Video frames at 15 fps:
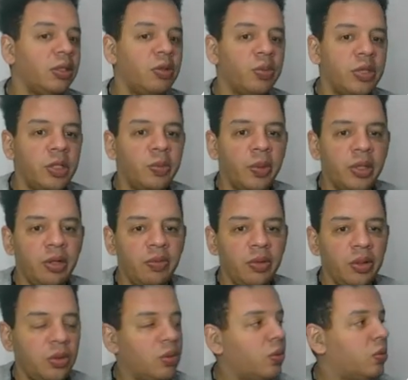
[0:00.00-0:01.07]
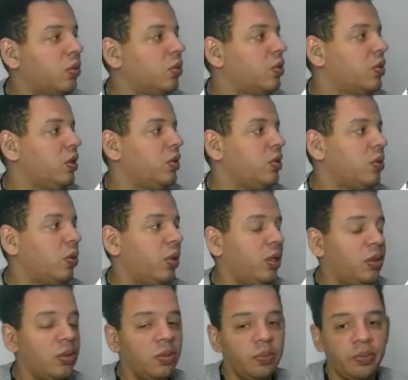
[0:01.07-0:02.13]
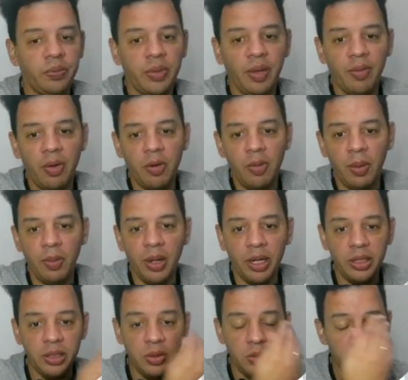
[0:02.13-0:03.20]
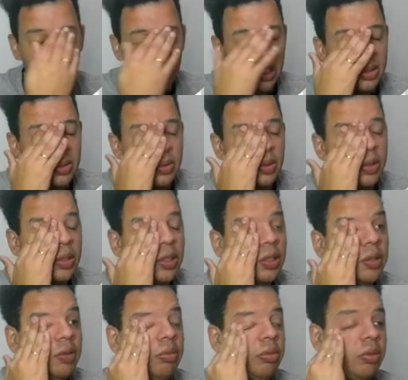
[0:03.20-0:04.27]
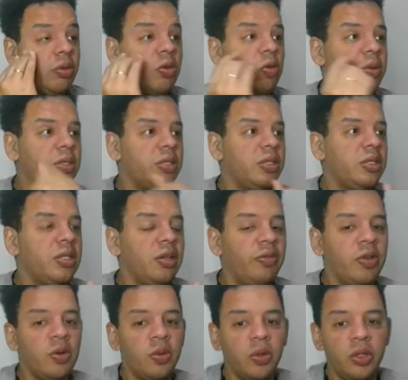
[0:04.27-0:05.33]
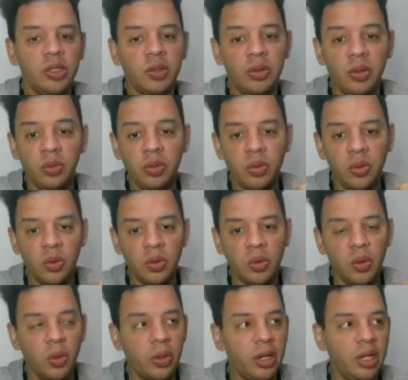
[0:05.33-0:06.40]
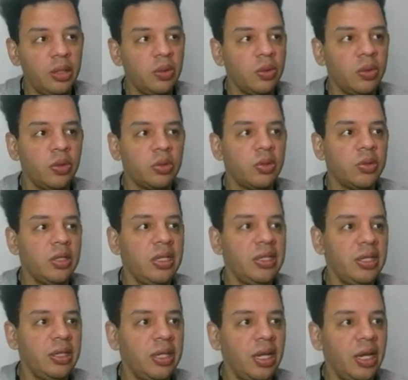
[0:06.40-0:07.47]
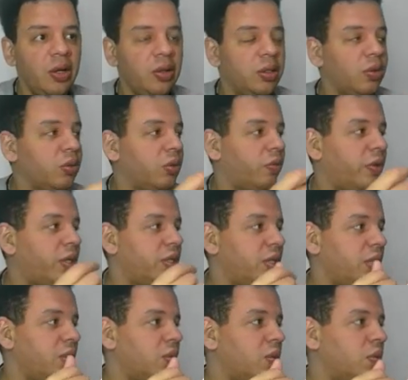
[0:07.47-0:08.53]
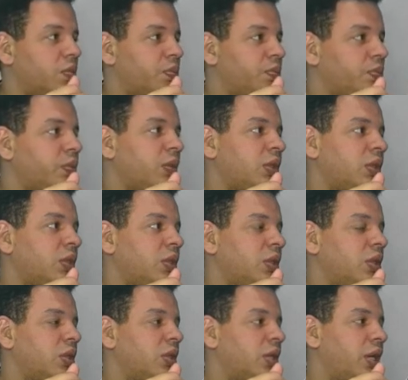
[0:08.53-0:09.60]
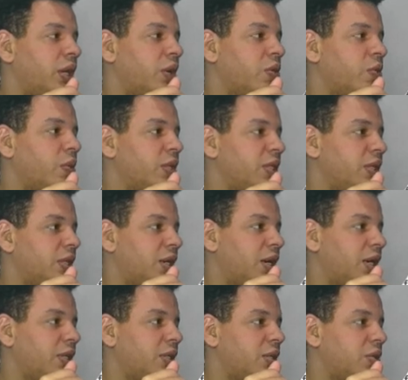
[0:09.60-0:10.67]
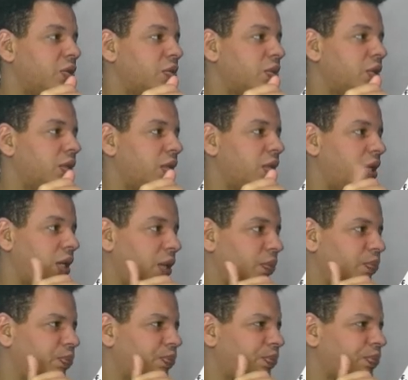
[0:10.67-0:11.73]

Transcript: Como vocês podem ver, eu estou com 208, estava com uma banca de 200, estou começando esse desafio hoje, eu não estou colocando os 200 inteiro, então estou fazendo é, algumas entradas, deixa eu mostrar,